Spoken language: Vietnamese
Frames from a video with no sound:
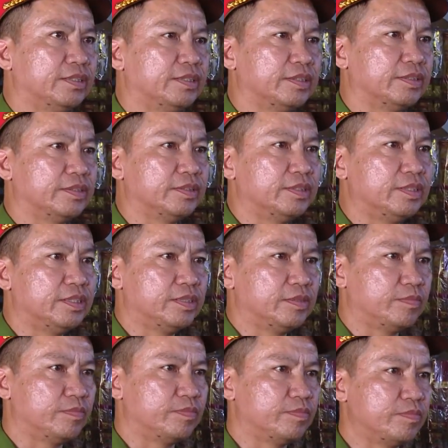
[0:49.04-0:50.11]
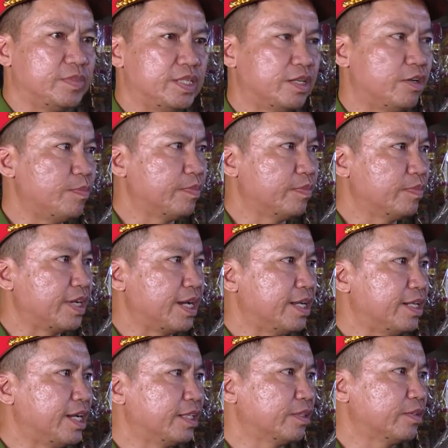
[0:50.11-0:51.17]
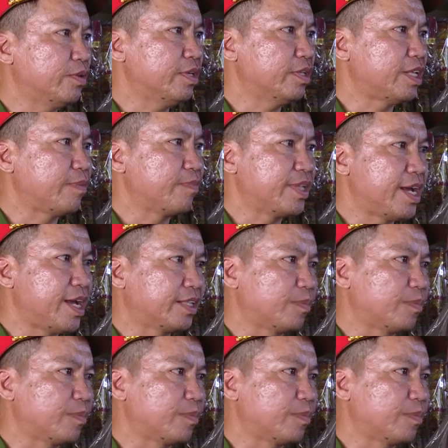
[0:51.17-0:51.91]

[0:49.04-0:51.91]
phòng cháy chữa cháy, tuyệt đối không đốt cỏ rác vào buổi